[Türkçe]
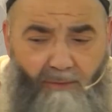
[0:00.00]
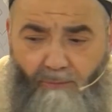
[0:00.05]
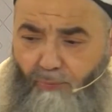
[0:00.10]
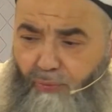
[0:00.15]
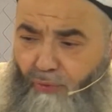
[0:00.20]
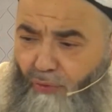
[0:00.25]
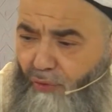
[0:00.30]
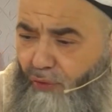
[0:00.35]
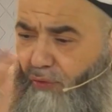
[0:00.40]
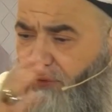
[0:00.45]

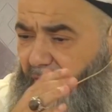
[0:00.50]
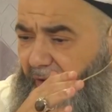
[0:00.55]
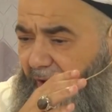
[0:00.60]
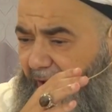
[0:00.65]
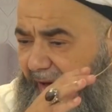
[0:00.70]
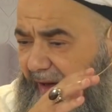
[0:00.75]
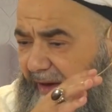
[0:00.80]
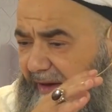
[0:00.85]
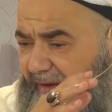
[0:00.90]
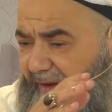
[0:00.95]

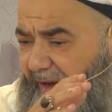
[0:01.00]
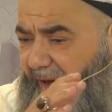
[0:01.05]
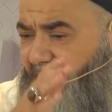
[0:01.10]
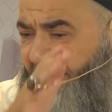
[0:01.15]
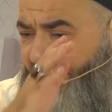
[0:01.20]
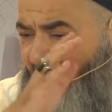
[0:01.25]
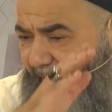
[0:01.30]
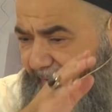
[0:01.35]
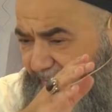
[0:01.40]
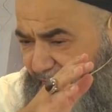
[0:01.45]
Bugünlere kadar
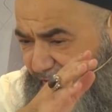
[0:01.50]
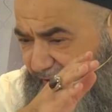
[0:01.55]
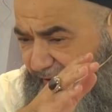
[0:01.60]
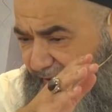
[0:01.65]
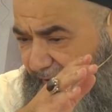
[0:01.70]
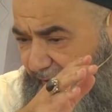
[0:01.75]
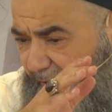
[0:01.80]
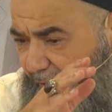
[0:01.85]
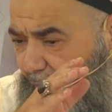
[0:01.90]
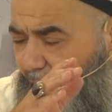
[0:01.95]

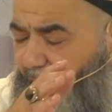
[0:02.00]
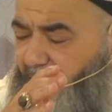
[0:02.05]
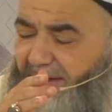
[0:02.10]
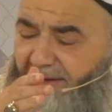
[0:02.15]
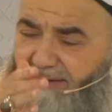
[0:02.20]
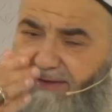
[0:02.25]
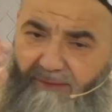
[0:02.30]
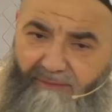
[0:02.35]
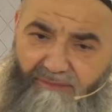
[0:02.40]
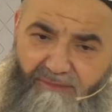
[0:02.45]
gelmiştik. O
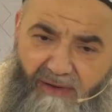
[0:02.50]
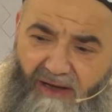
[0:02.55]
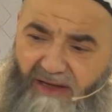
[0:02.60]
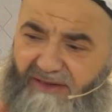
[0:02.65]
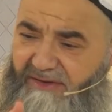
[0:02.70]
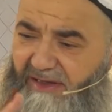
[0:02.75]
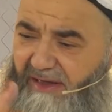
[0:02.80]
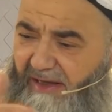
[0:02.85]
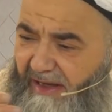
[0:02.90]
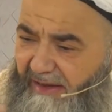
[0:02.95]
arada
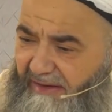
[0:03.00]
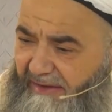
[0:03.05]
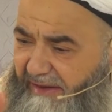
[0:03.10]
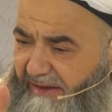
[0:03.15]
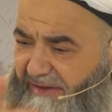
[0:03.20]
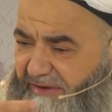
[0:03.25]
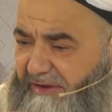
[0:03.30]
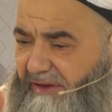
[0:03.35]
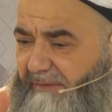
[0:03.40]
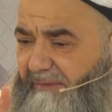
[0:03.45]
bazı el
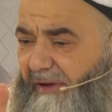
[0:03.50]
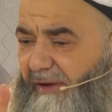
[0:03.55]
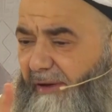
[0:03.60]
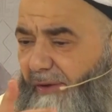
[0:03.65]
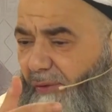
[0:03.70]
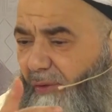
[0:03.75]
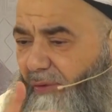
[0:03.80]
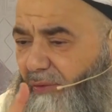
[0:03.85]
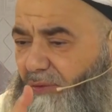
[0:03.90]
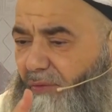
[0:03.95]

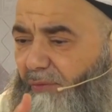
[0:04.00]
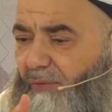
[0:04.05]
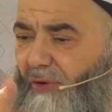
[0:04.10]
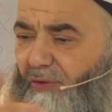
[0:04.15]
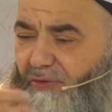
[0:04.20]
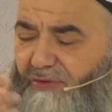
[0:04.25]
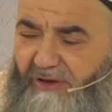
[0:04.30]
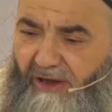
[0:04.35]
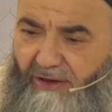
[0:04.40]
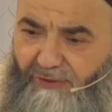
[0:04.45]
değiştirmeler oldu,
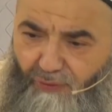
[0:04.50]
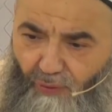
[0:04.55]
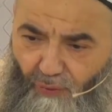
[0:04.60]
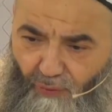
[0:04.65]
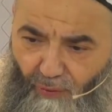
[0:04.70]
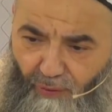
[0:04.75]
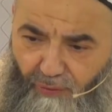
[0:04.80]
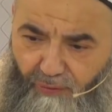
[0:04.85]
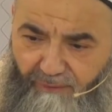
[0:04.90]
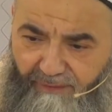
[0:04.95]
borçlar
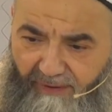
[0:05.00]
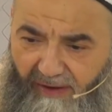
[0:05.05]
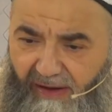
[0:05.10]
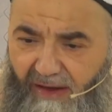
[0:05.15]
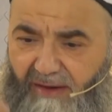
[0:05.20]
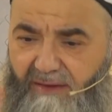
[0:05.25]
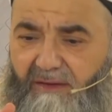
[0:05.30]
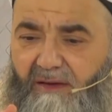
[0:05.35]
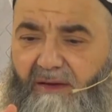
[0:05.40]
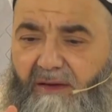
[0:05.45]
çok oldu
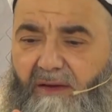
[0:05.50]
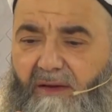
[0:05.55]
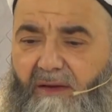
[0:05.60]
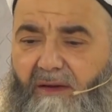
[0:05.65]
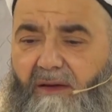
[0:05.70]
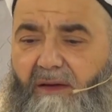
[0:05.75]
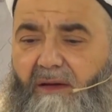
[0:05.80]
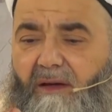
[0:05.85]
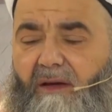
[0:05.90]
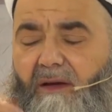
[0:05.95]
falan.
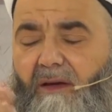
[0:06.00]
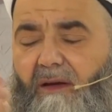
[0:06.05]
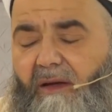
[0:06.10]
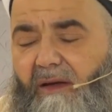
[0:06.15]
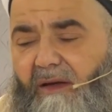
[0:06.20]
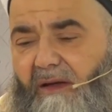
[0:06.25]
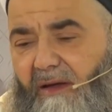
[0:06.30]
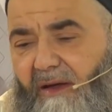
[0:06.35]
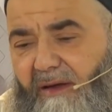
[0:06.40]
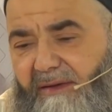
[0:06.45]

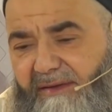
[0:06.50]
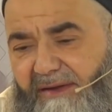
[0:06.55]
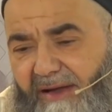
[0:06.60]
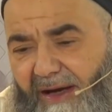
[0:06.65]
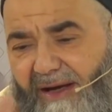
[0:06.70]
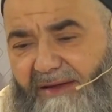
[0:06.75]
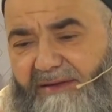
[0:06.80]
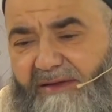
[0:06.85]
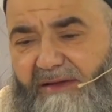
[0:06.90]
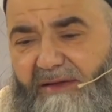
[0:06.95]
E,
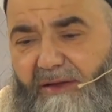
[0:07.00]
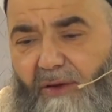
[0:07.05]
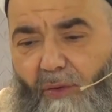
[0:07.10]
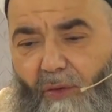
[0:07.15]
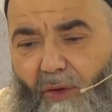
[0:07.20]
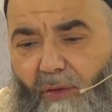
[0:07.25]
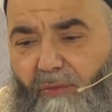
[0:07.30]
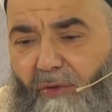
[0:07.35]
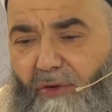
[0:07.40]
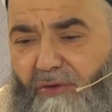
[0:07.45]
nihayetinde
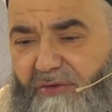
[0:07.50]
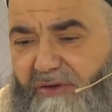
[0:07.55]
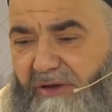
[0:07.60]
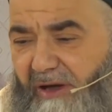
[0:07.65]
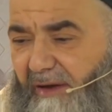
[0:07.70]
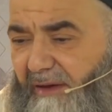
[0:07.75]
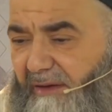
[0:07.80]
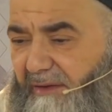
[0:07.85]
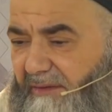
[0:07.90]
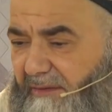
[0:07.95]
o
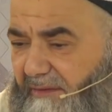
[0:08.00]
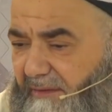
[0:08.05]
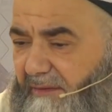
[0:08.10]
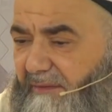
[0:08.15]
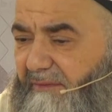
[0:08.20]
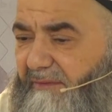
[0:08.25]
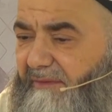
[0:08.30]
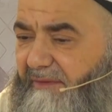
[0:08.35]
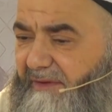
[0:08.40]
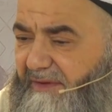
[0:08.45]
borçlar
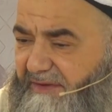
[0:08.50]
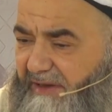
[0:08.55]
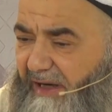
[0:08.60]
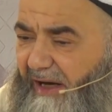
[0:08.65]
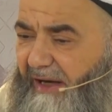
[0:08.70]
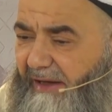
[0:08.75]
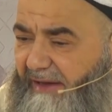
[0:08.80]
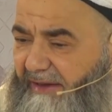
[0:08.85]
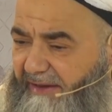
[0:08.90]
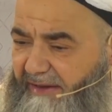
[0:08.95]

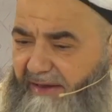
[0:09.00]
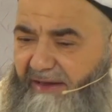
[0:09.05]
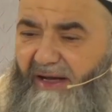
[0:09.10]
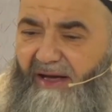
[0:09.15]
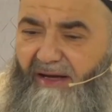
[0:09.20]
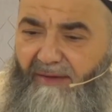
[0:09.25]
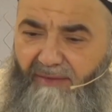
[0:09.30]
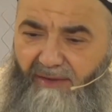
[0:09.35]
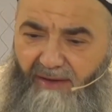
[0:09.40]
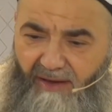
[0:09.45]
vesaire
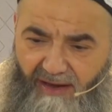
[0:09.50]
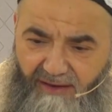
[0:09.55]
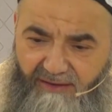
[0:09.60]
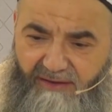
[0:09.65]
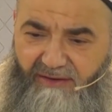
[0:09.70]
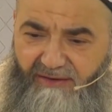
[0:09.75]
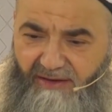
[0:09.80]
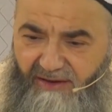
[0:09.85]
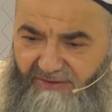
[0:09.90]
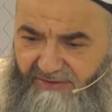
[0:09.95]
yine
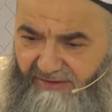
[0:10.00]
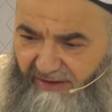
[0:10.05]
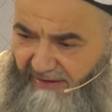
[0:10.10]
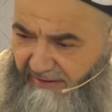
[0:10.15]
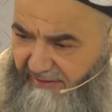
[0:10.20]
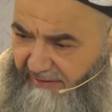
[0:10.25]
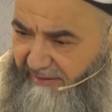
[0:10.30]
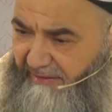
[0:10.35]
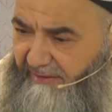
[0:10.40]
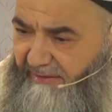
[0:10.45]

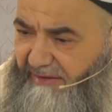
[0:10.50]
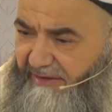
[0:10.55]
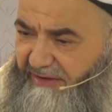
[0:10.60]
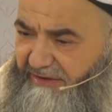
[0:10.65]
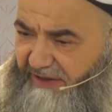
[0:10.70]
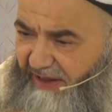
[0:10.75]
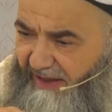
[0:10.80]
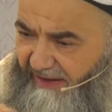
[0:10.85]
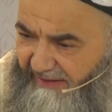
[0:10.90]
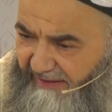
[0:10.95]
arkadaşların
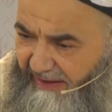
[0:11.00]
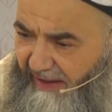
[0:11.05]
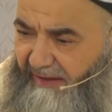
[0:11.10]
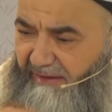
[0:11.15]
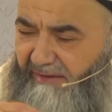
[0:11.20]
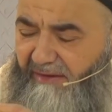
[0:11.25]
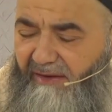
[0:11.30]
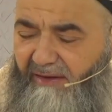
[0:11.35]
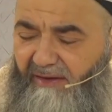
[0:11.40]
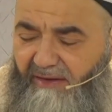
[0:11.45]

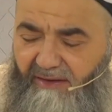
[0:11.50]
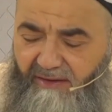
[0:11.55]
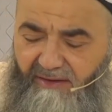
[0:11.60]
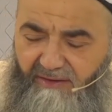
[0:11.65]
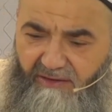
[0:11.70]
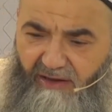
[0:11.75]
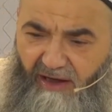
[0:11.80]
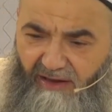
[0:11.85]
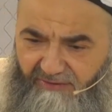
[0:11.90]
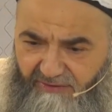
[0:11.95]
içeriden
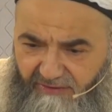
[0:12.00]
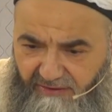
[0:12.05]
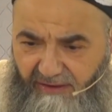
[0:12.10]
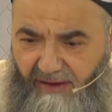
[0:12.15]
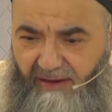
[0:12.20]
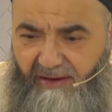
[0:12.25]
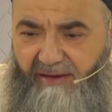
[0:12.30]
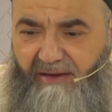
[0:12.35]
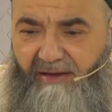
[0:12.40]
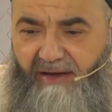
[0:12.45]

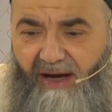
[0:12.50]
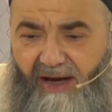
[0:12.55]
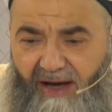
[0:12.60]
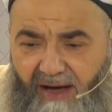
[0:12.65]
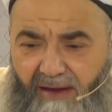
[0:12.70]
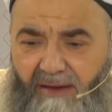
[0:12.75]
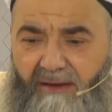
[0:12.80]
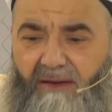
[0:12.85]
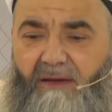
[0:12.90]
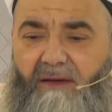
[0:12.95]

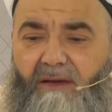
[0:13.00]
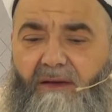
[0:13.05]
katkılarıyla